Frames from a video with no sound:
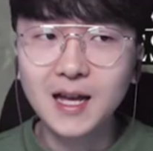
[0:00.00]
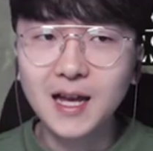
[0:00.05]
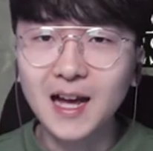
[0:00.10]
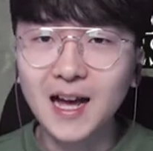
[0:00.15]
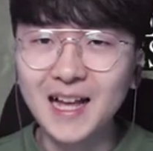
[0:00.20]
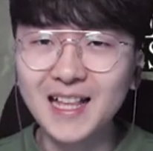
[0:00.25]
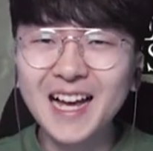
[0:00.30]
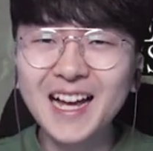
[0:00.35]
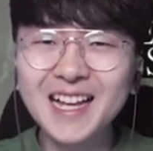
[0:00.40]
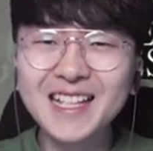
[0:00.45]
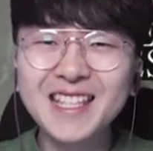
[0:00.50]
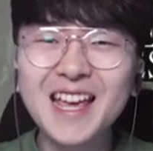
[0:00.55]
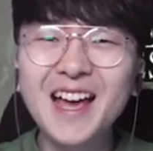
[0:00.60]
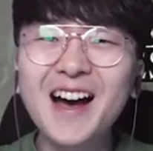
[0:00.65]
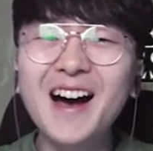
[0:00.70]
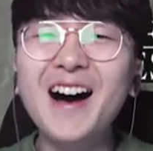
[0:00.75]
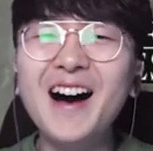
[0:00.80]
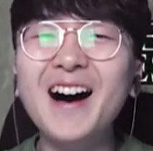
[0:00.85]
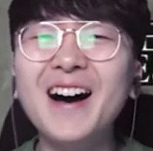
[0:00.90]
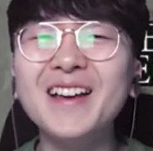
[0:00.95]

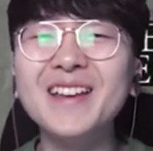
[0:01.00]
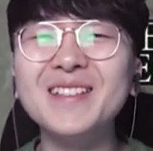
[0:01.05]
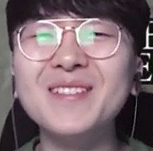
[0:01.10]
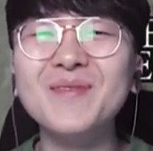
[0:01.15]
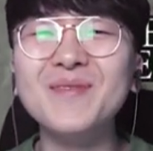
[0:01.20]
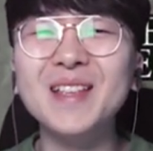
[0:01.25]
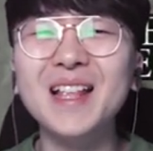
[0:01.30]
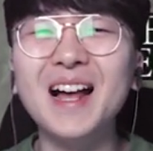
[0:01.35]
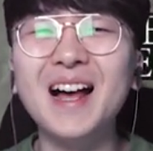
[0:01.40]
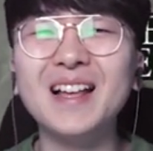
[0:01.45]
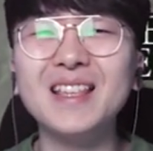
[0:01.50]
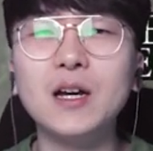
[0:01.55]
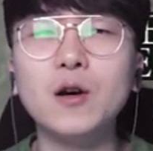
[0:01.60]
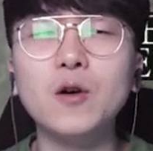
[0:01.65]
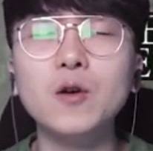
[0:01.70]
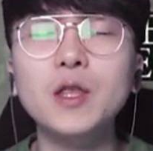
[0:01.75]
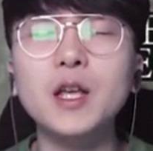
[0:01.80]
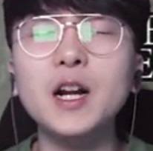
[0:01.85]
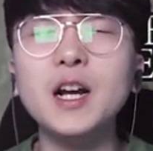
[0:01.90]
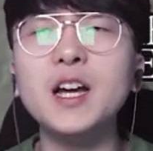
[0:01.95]
안녕하세요 효주입니다 자
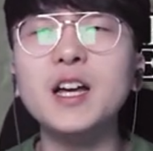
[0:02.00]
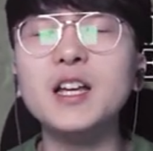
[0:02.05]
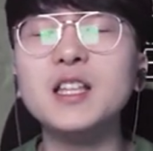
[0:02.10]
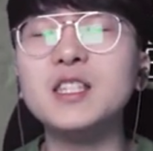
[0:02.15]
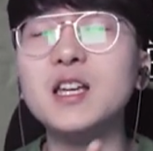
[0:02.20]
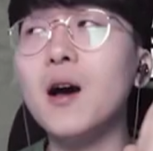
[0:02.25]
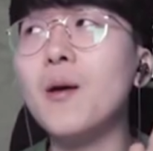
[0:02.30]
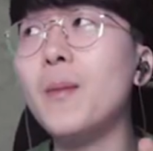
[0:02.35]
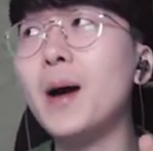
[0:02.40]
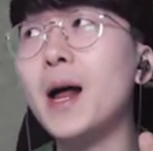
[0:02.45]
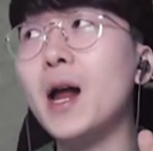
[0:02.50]
오늘은 정말